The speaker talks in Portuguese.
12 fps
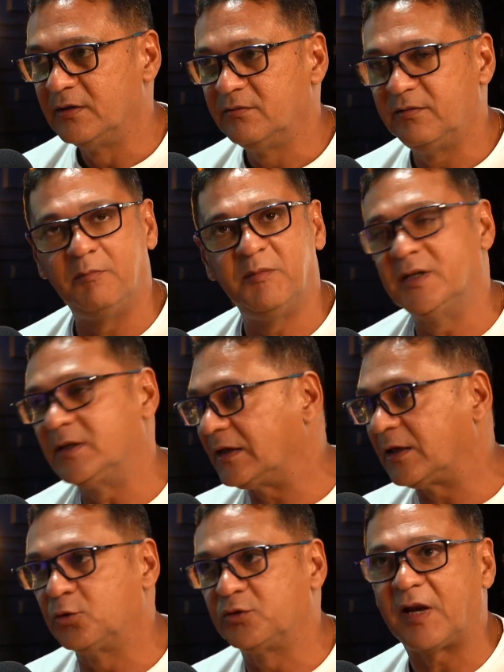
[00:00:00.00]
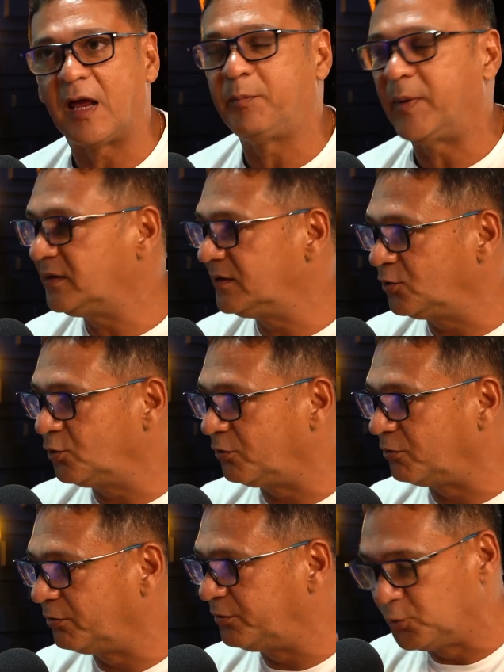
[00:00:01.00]
Vê a meninada do trap aí dando
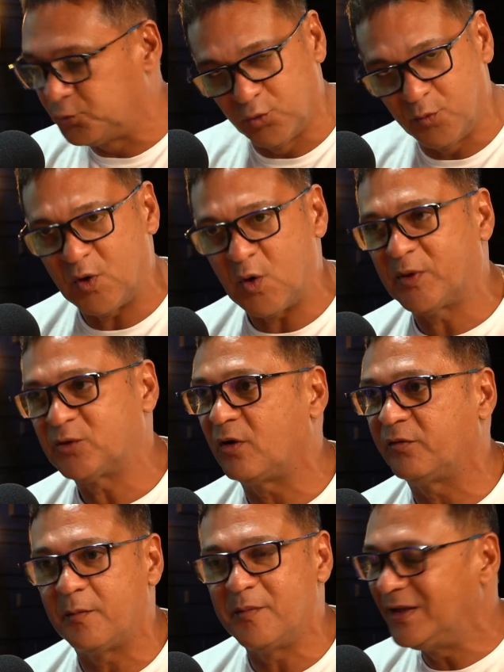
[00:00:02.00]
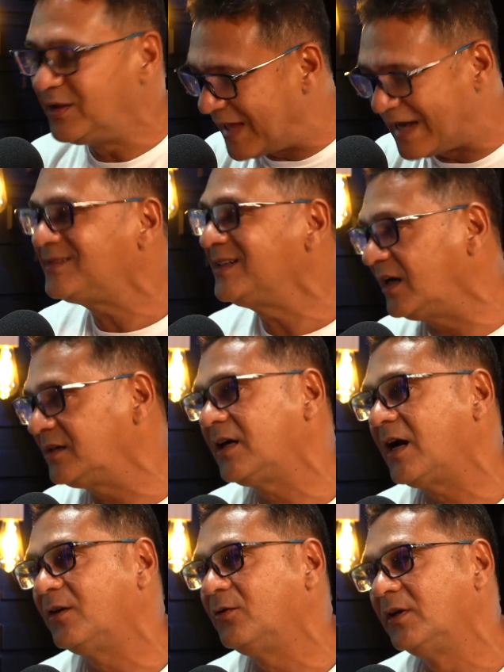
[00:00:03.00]
um futuro melhor para sua família, desce
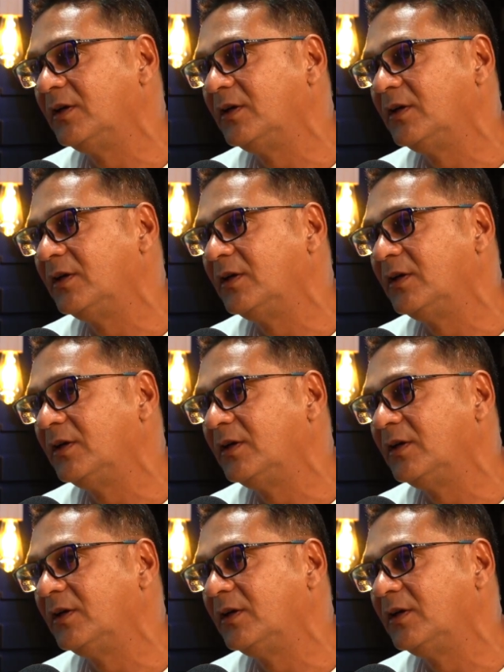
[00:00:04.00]
engasgado.